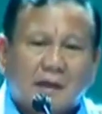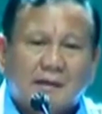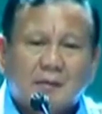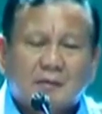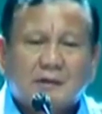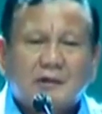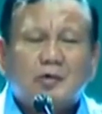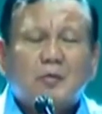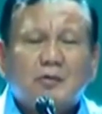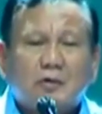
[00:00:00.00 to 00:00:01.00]
Ada yang menjadi
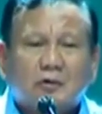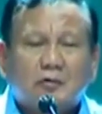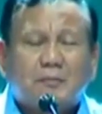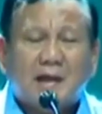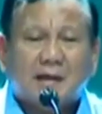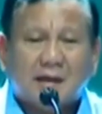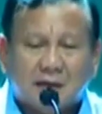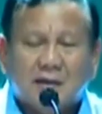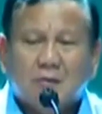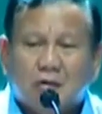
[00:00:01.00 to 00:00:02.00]
gubernur lupa
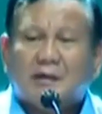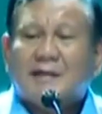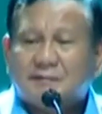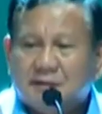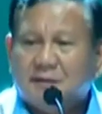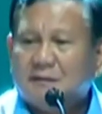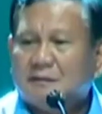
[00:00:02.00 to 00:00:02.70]
karena demokrasi.